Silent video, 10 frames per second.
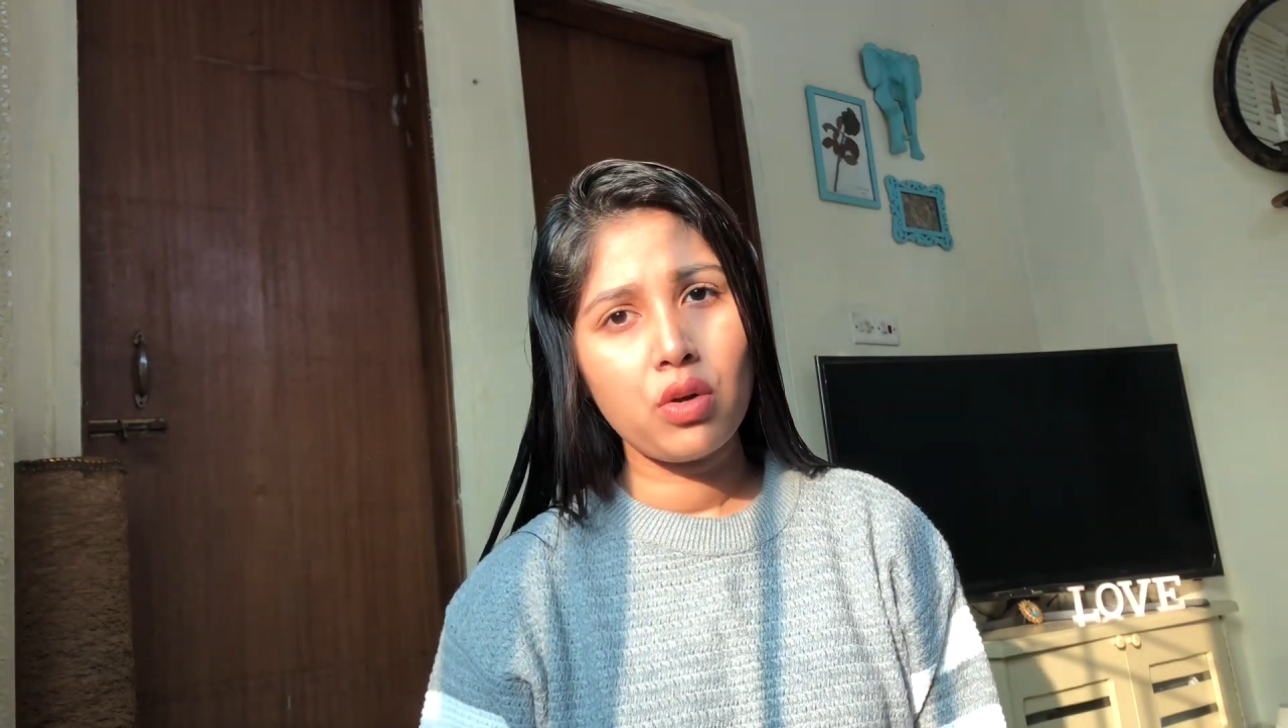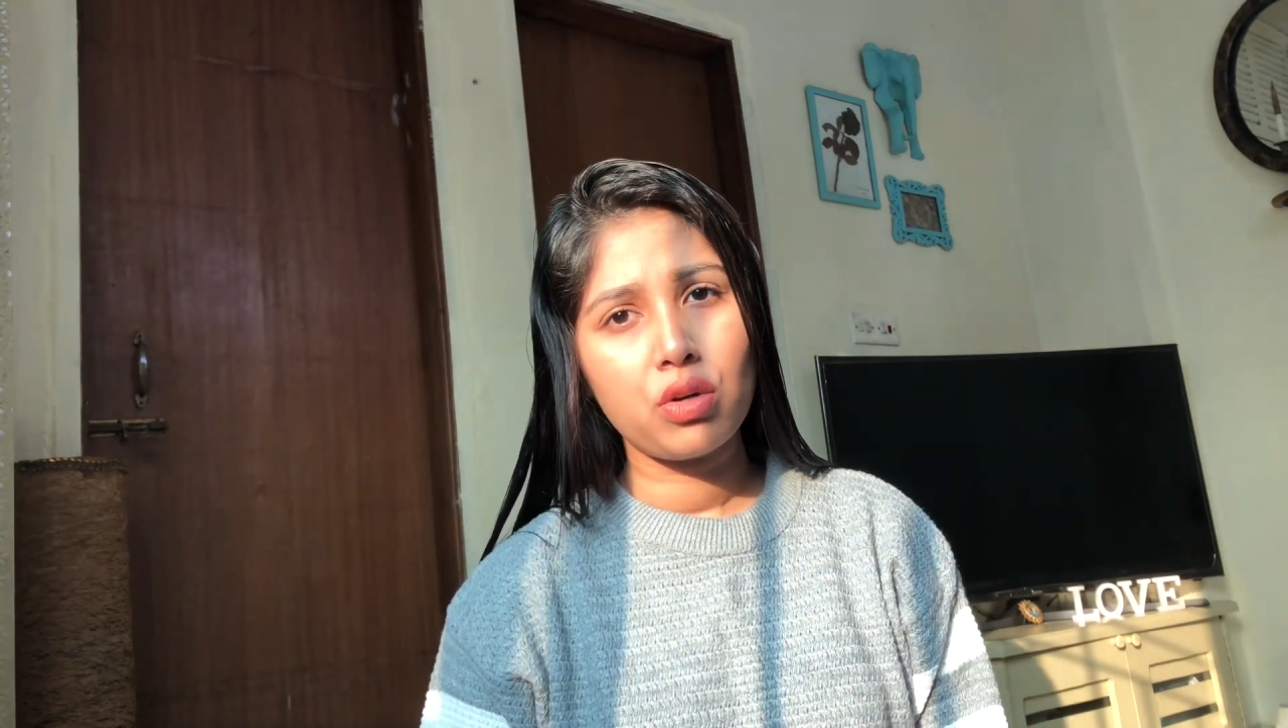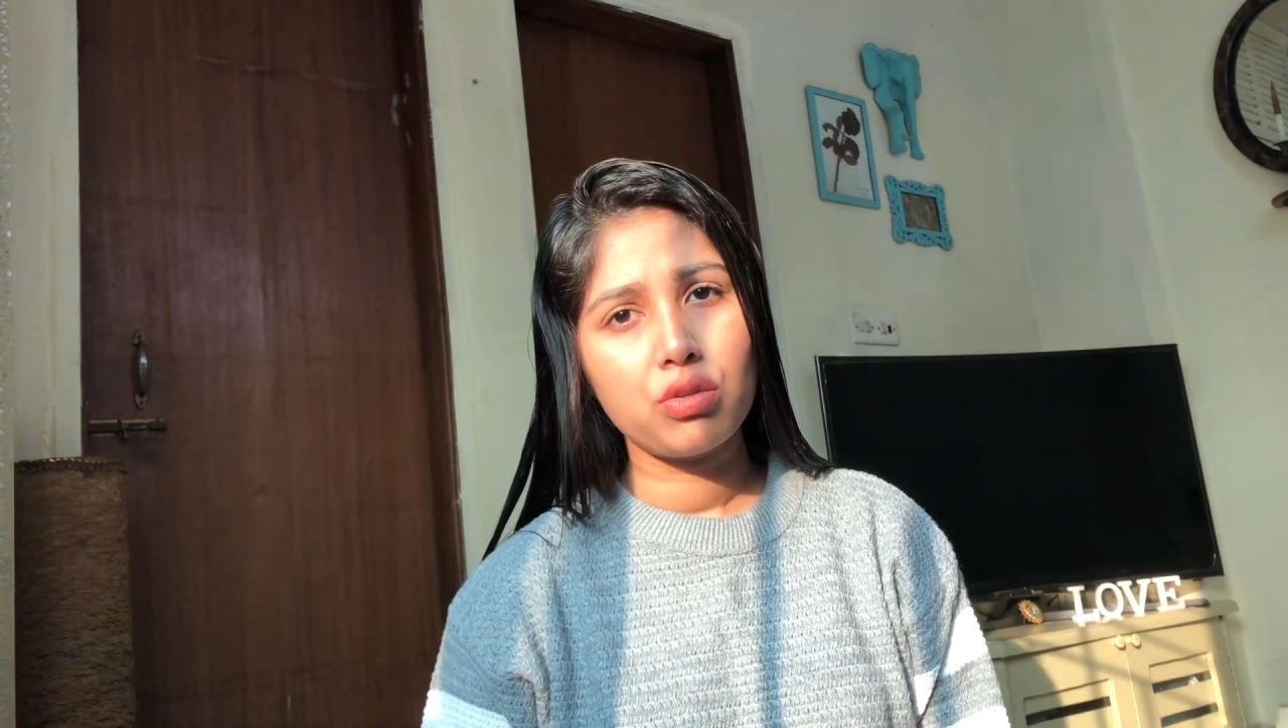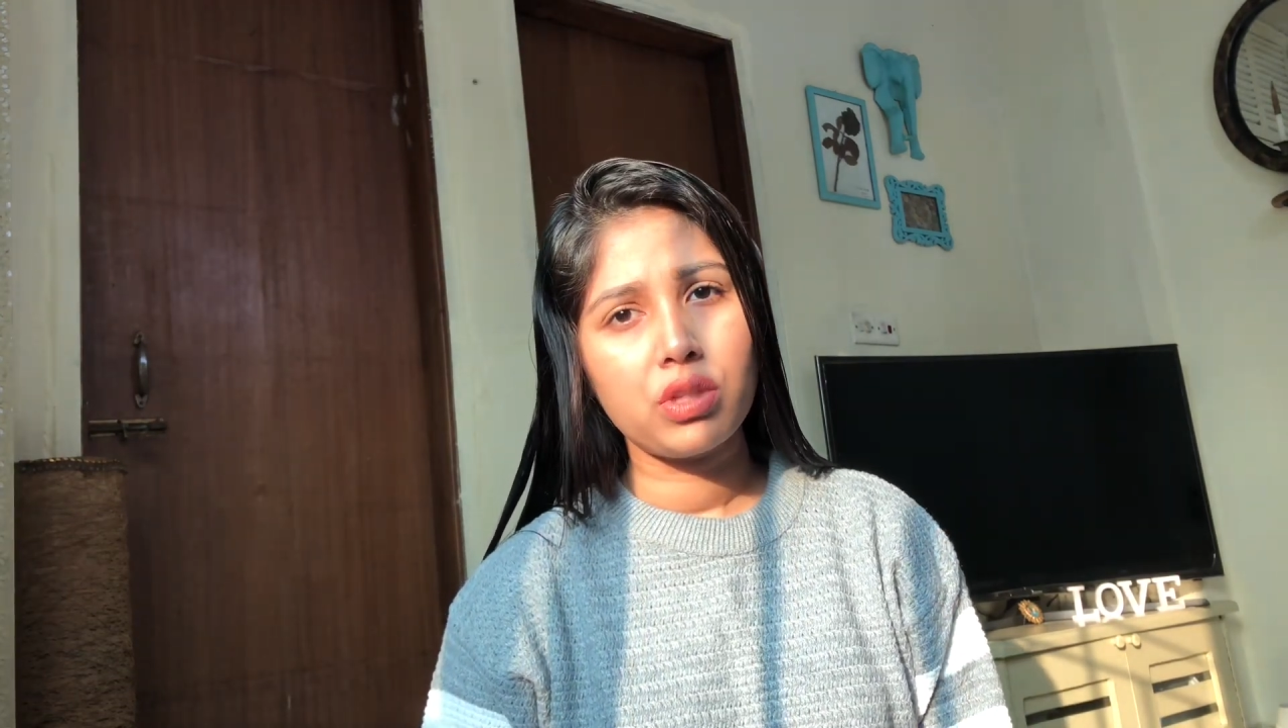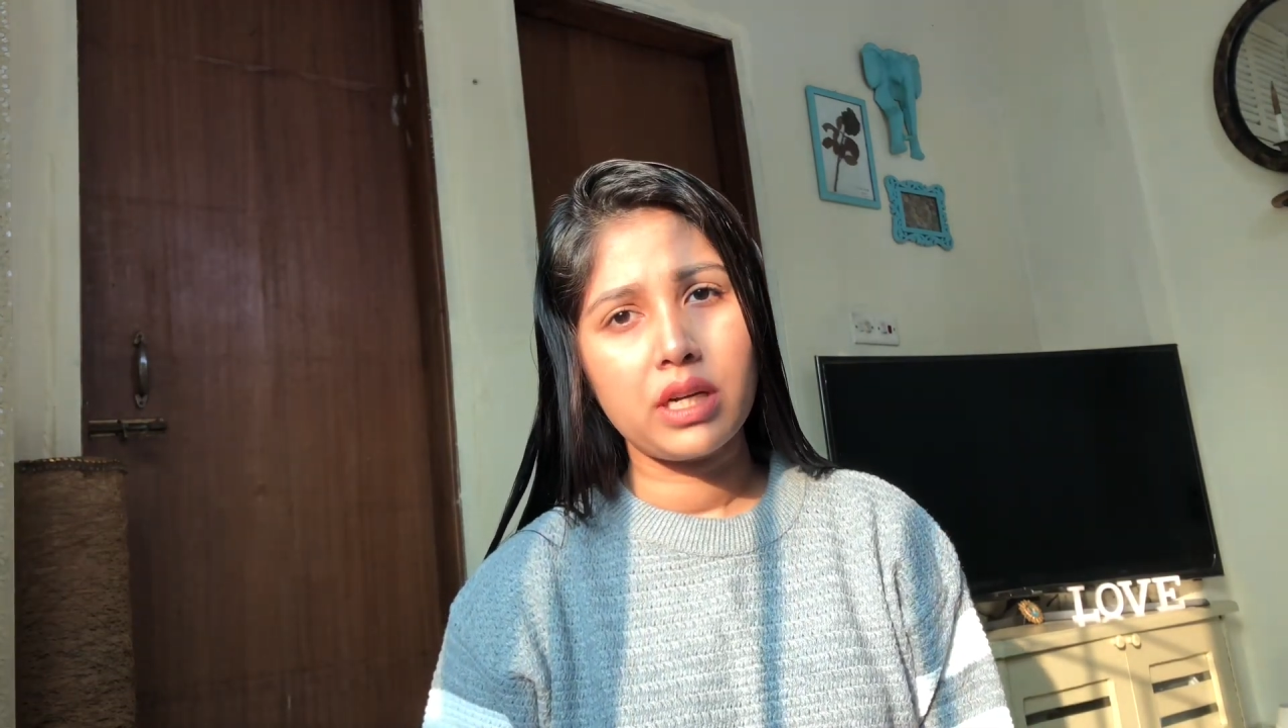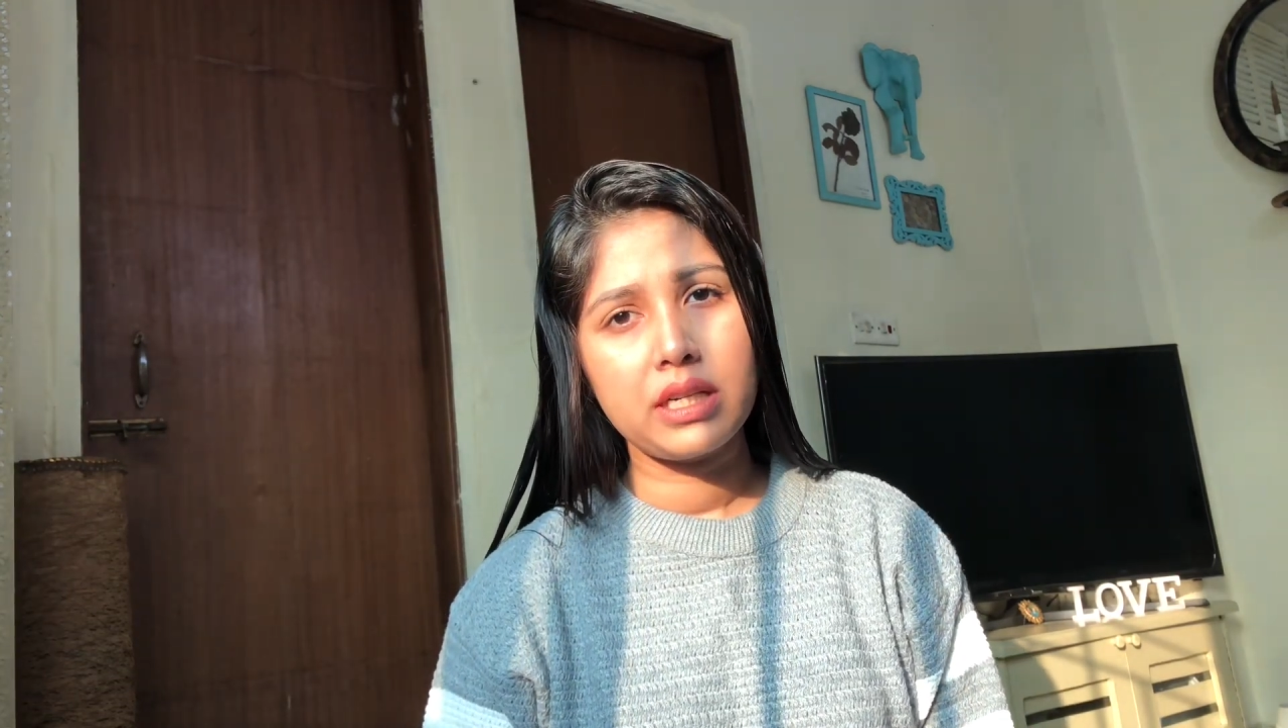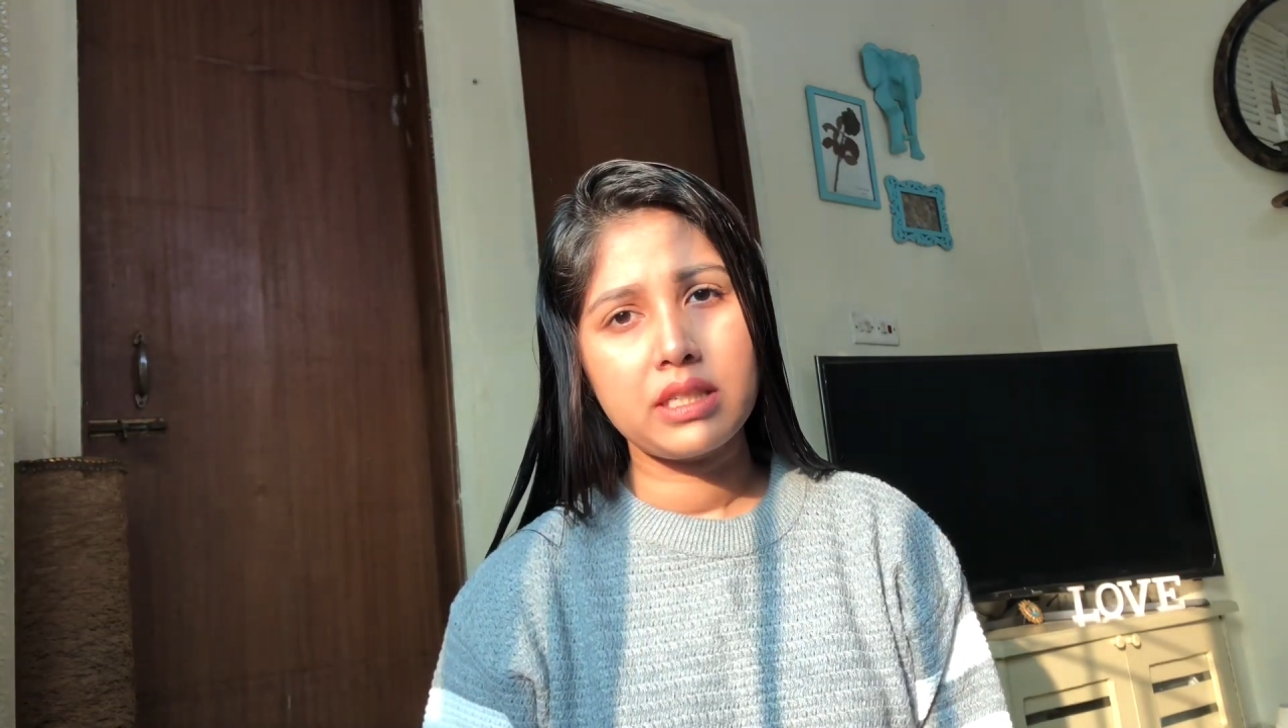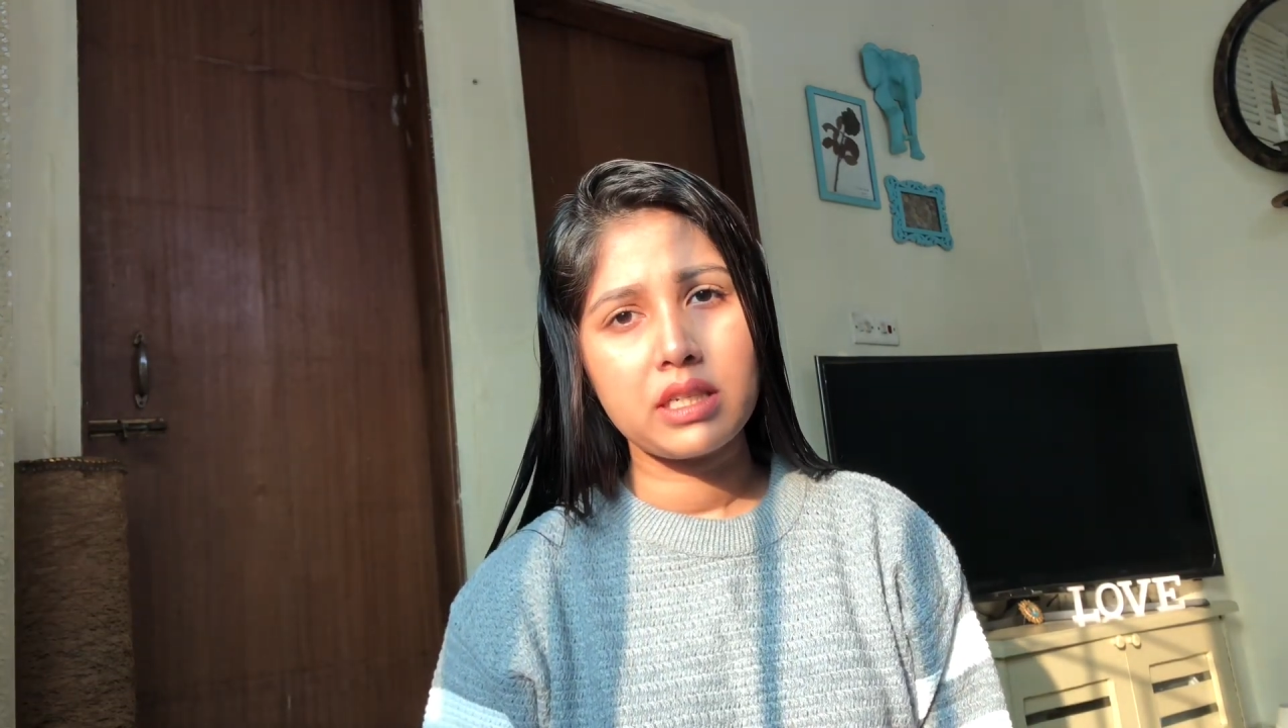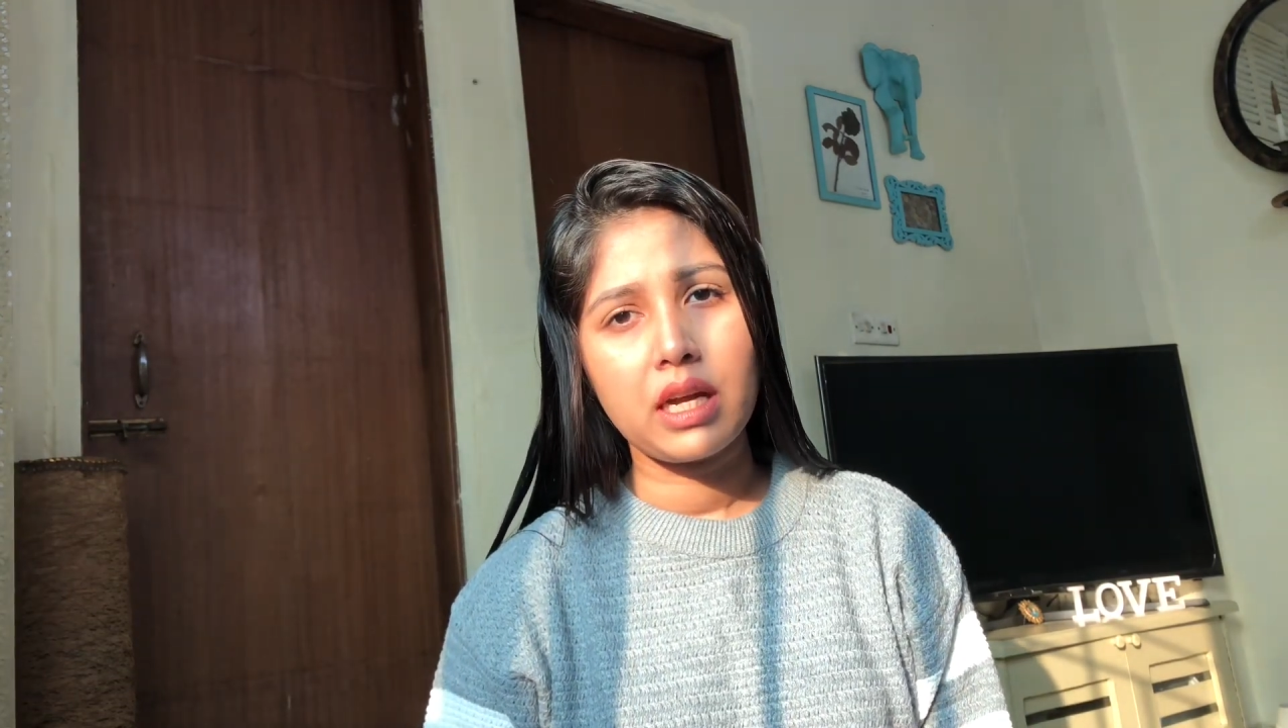করো তারা